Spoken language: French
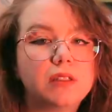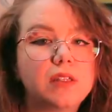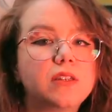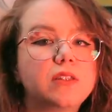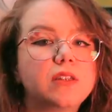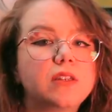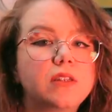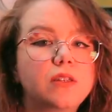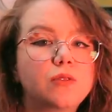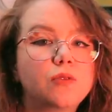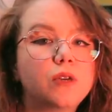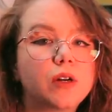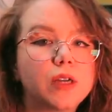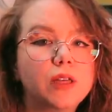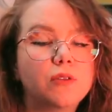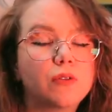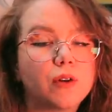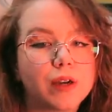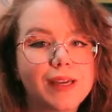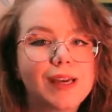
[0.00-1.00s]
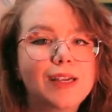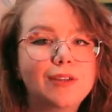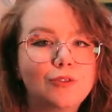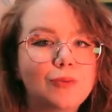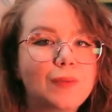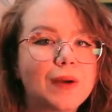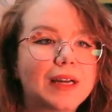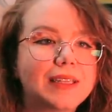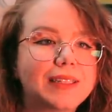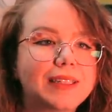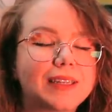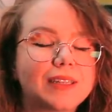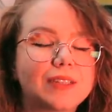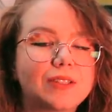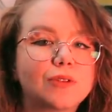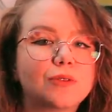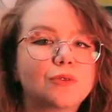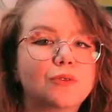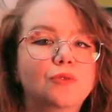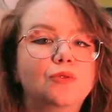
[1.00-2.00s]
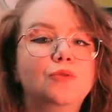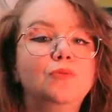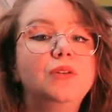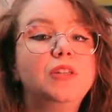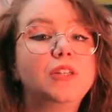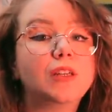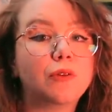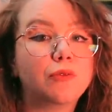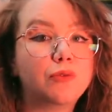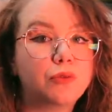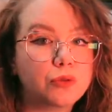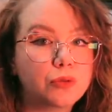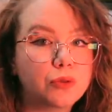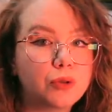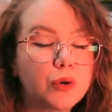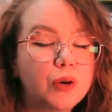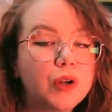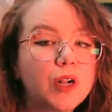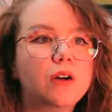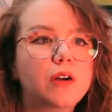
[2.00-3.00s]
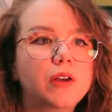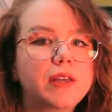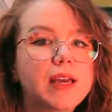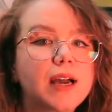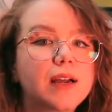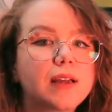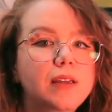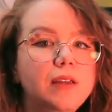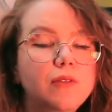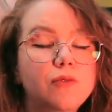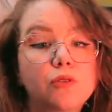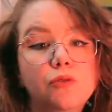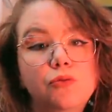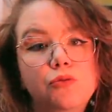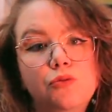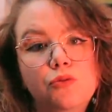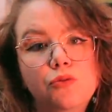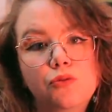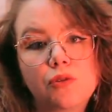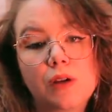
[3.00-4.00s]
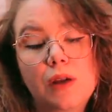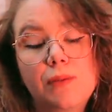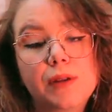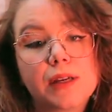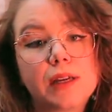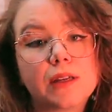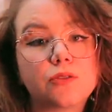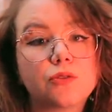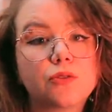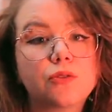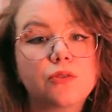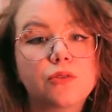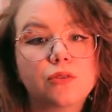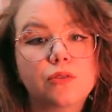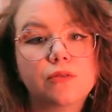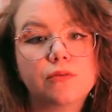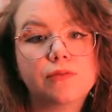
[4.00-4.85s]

Et ça, c'est des théories réelles super intéressantes de Michel Foucault. Il y a un livre du coup sur l'application